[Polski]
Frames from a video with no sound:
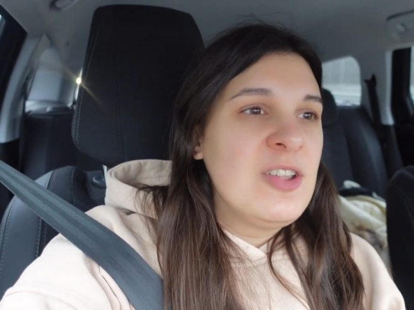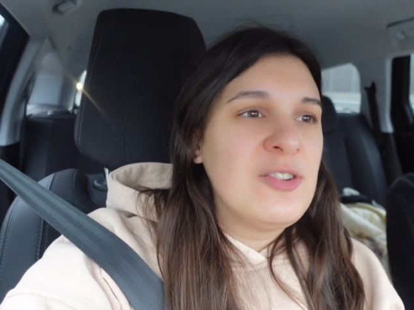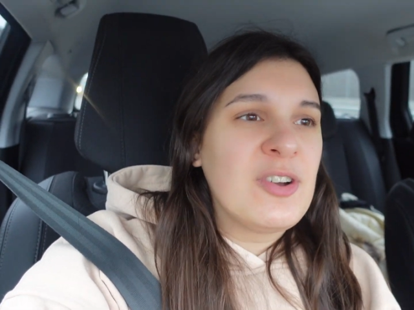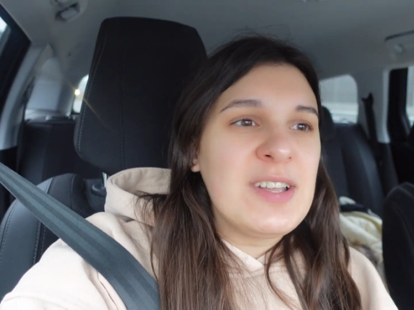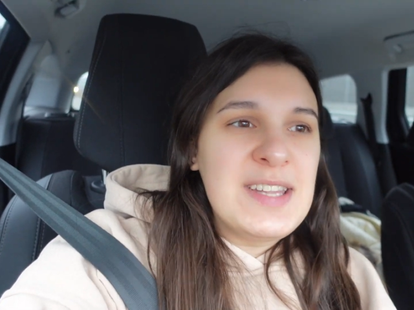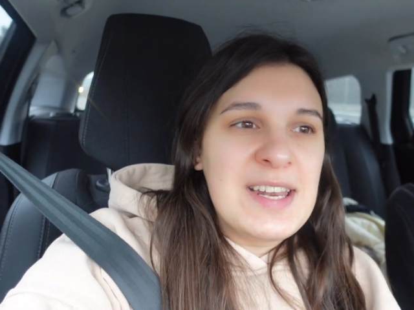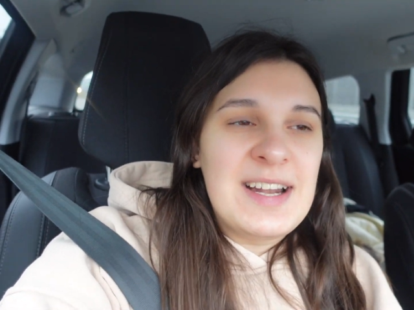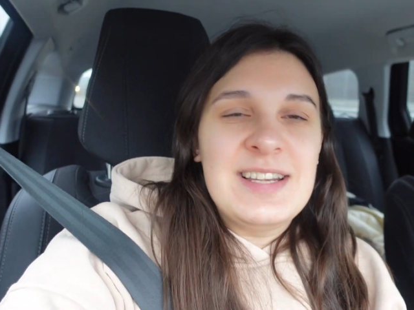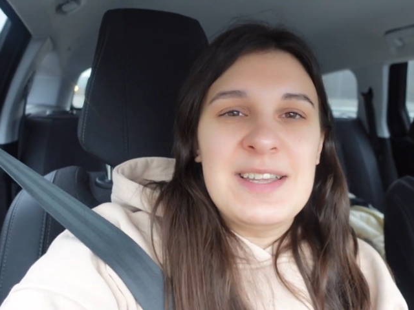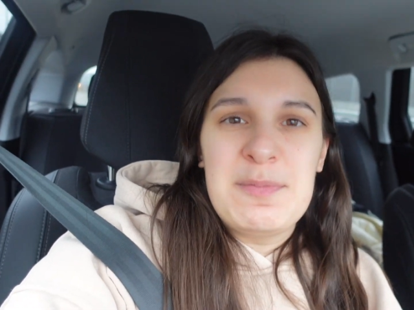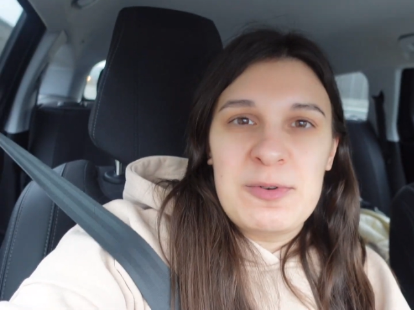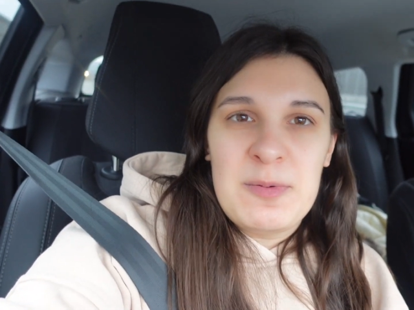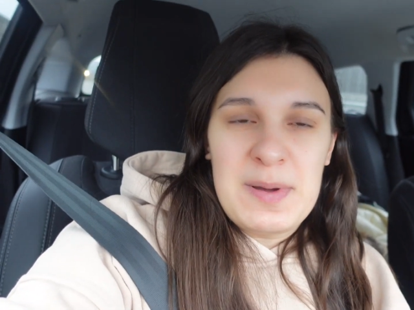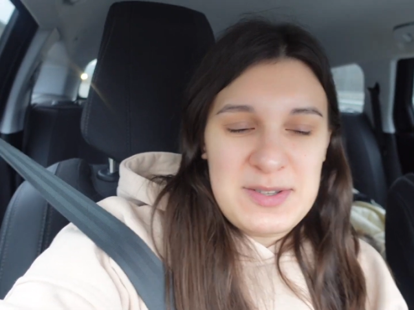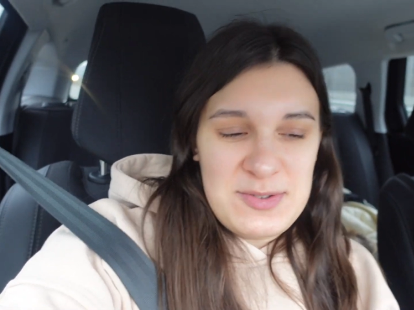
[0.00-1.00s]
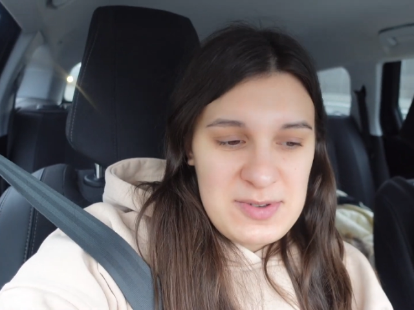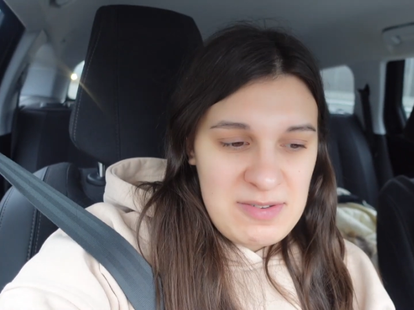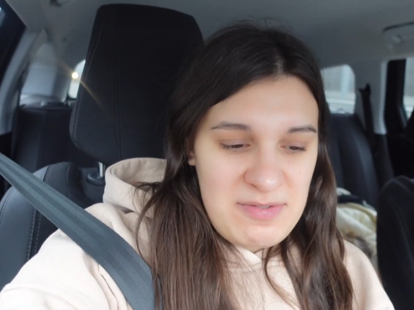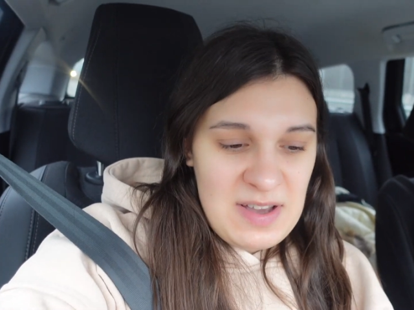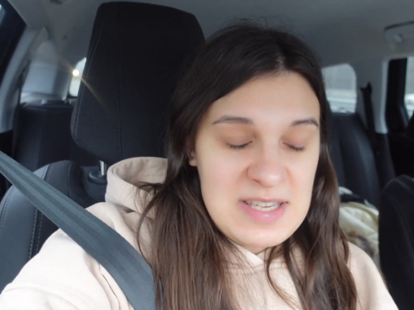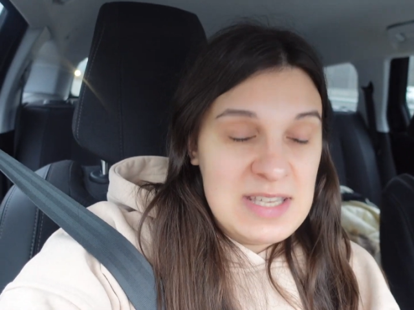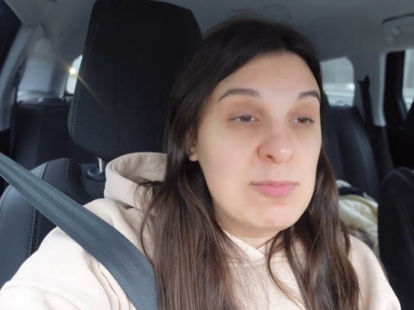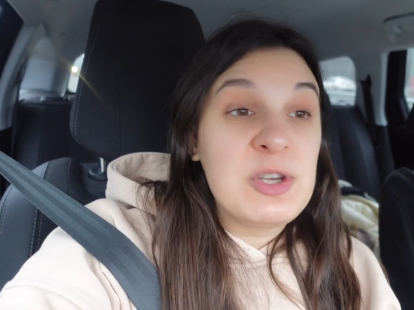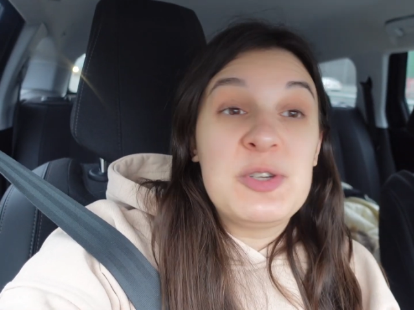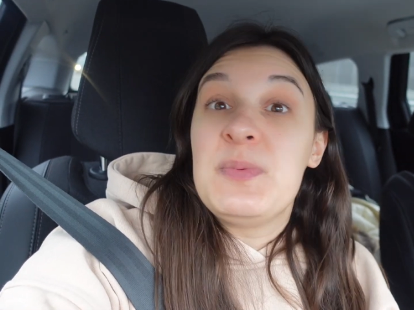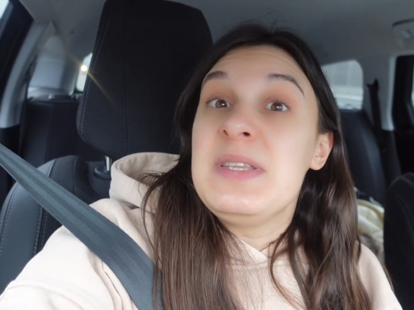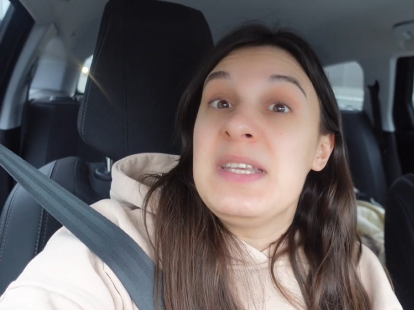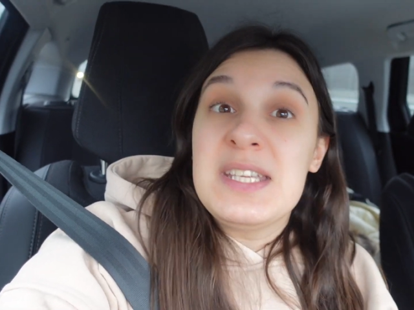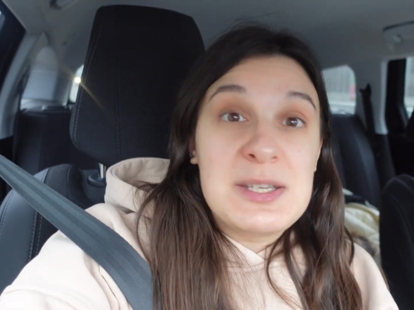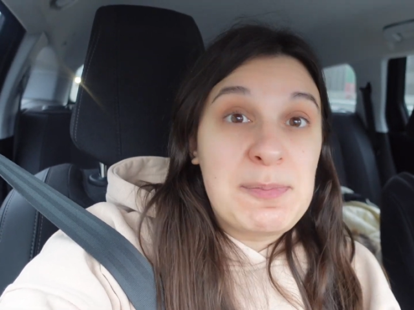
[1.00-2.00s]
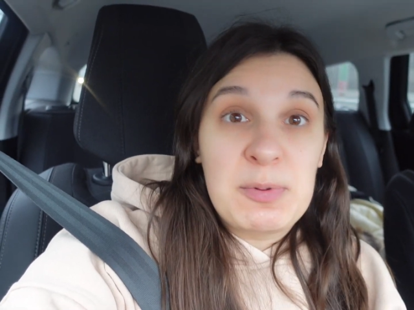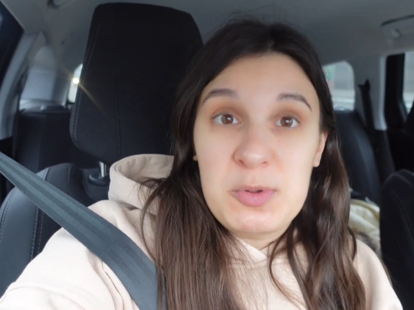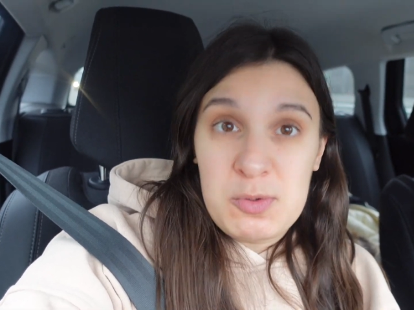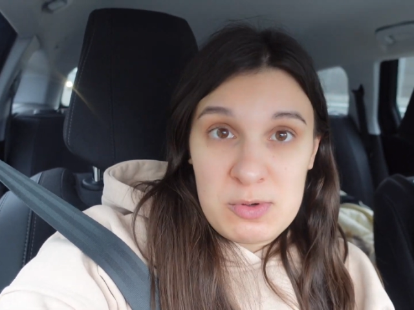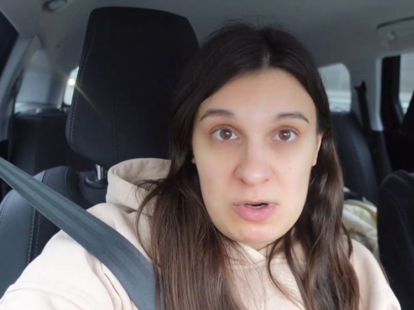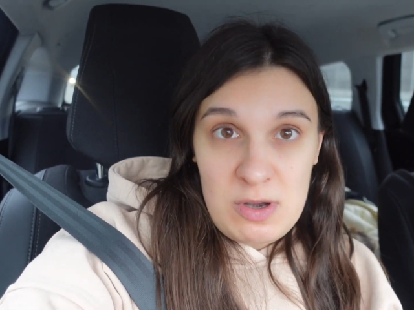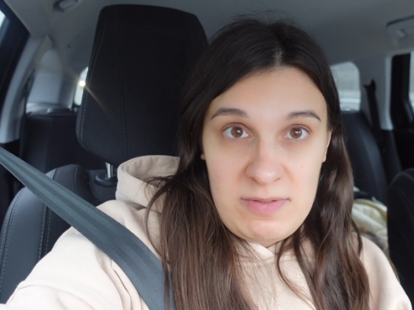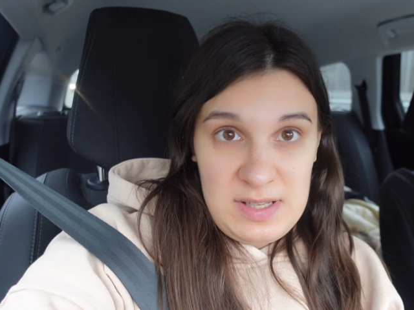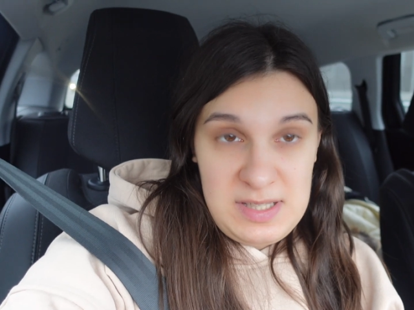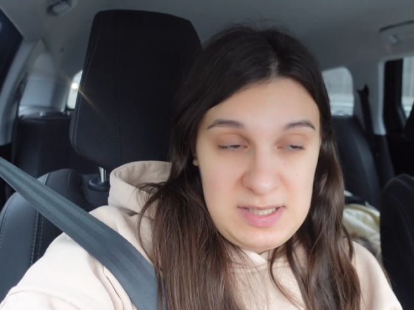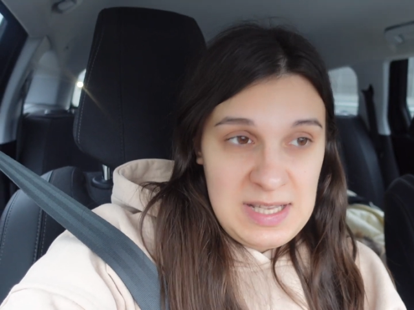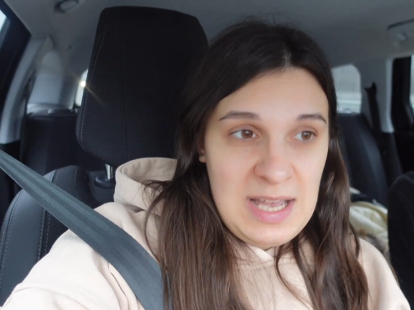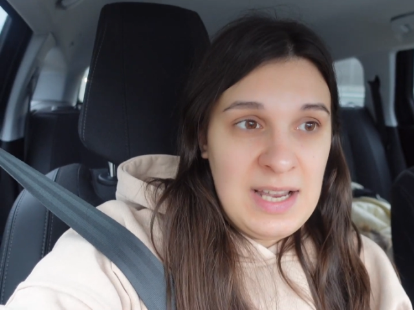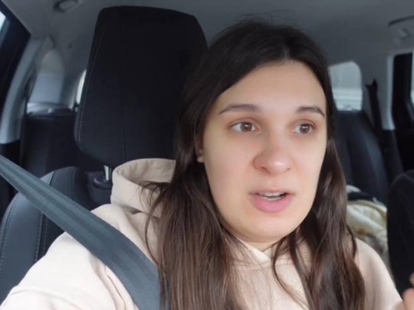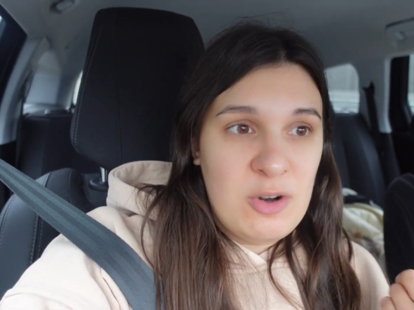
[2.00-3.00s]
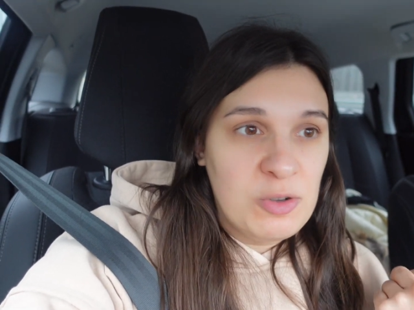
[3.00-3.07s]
No generalnie było bardzo niefajnie. Nie mogliśmy nigdzie podróżować, tak?